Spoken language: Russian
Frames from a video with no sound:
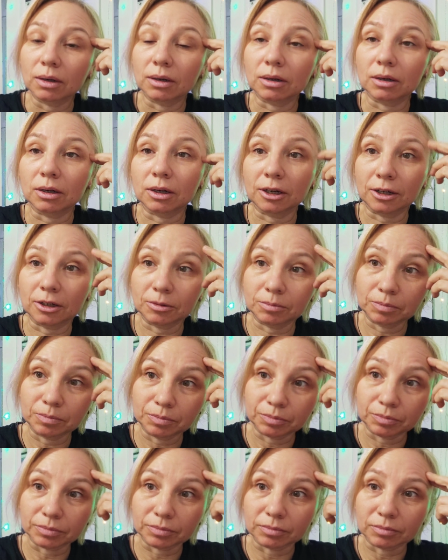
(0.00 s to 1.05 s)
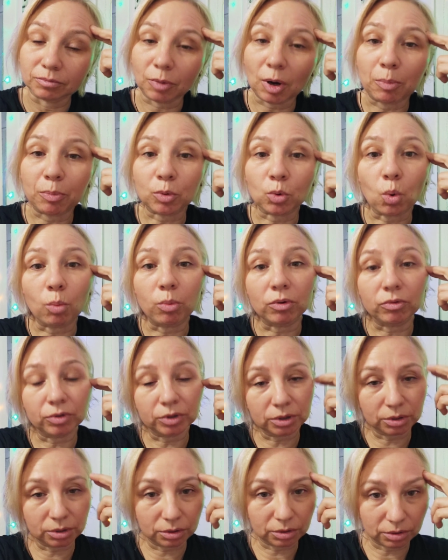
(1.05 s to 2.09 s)
э,
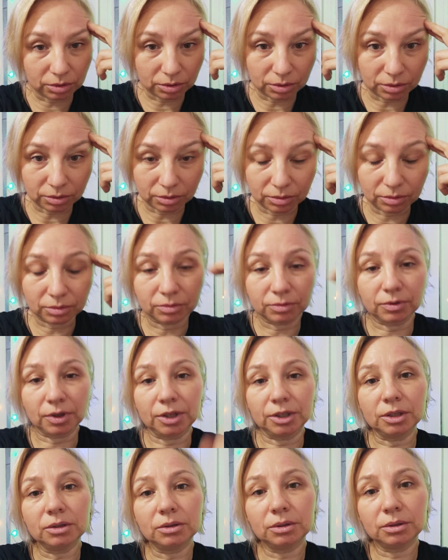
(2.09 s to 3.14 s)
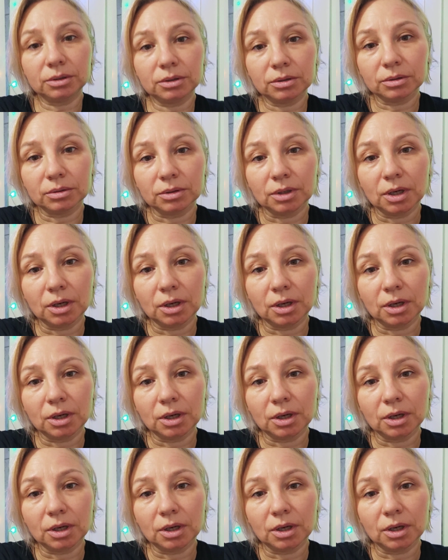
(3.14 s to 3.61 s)
попробовать э, варить